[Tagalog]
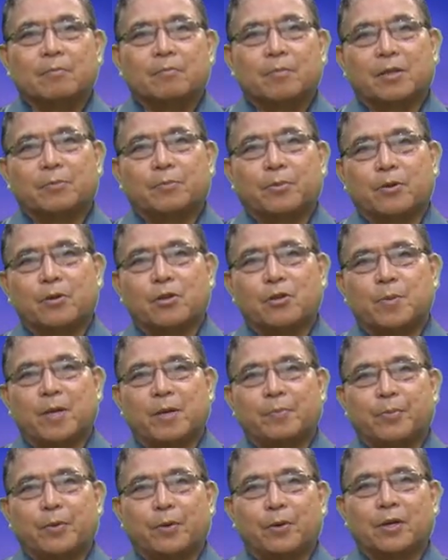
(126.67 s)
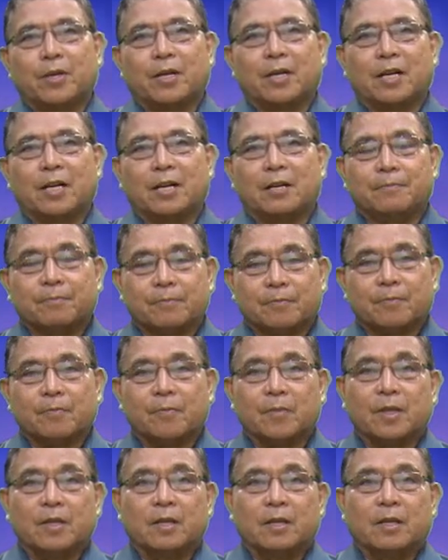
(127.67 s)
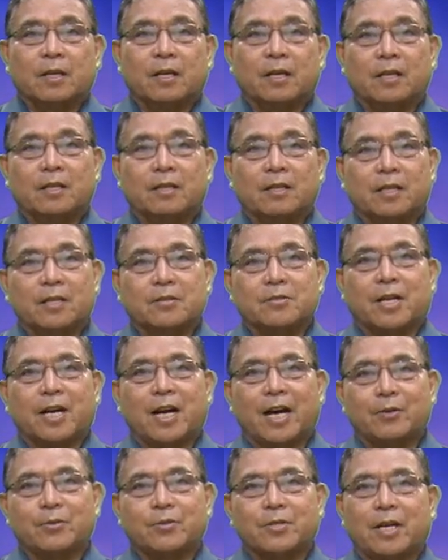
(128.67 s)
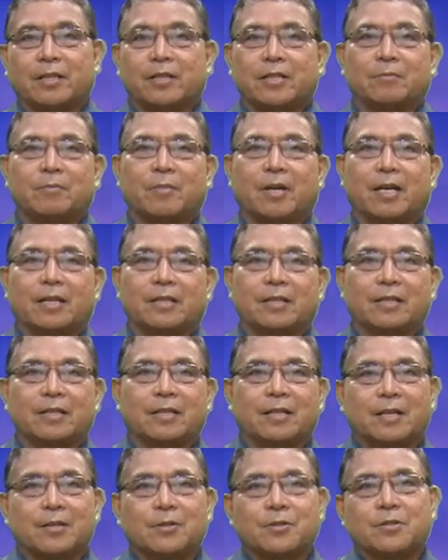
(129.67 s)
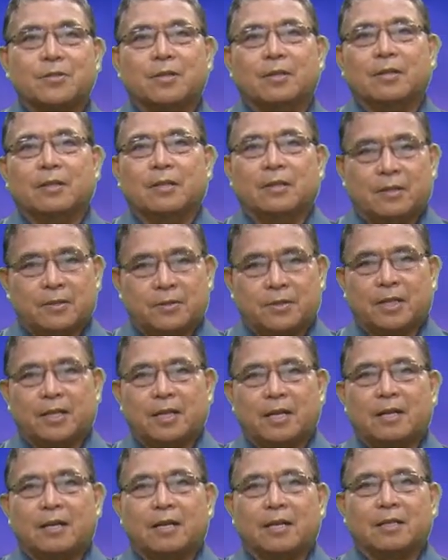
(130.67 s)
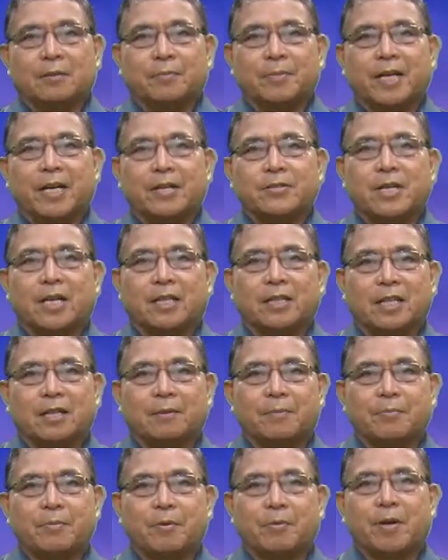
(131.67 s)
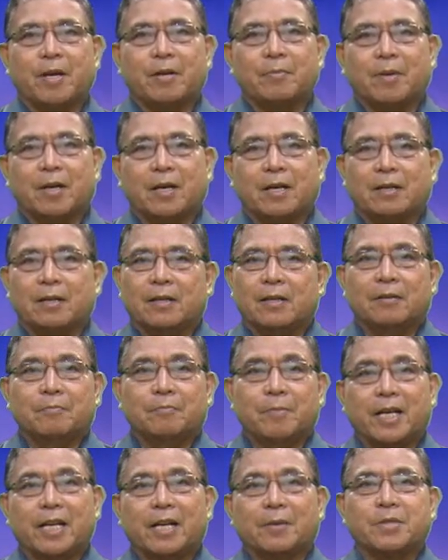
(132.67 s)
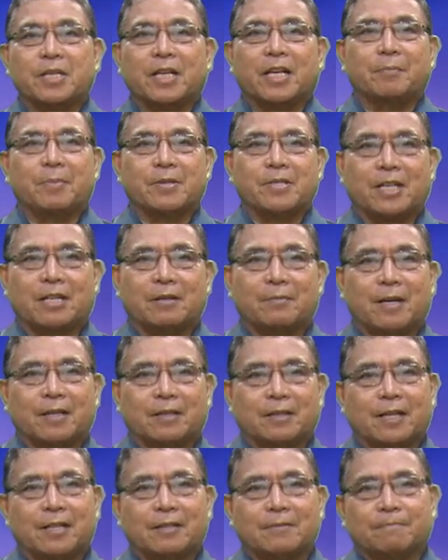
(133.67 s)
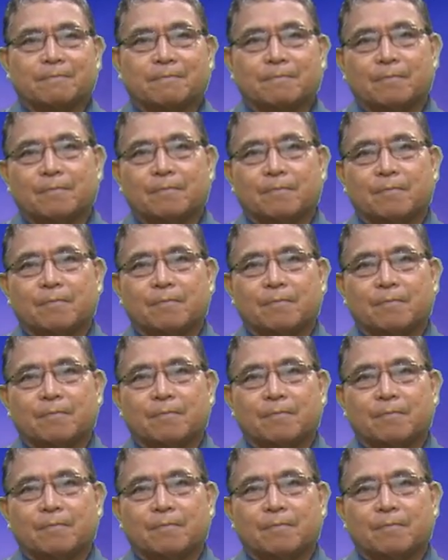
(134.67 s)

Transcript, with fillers: But for those people nga hindi sa ayon sa ating mga ideas, sila ang nabigay sa atin ng problema, mahirap silang pasalamatan.